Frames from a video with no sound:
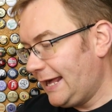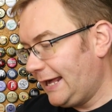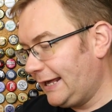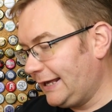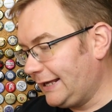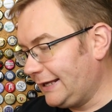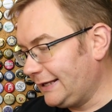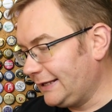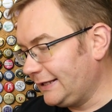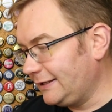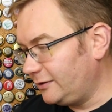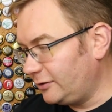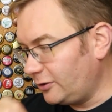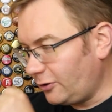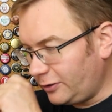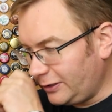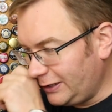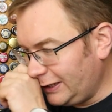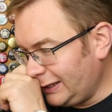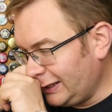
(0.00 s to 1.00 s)
E,
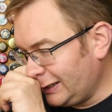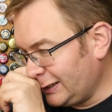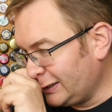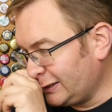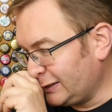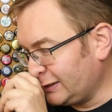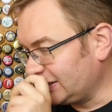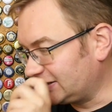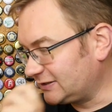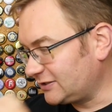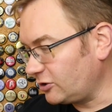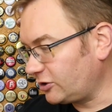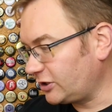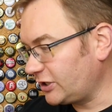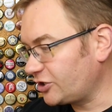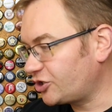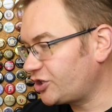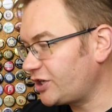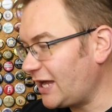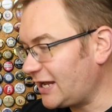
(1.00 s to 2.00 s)
no i e, co
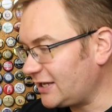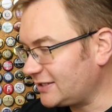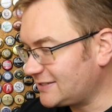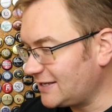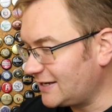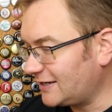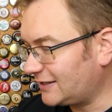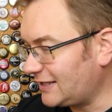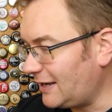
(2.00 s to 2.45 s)
też Jacer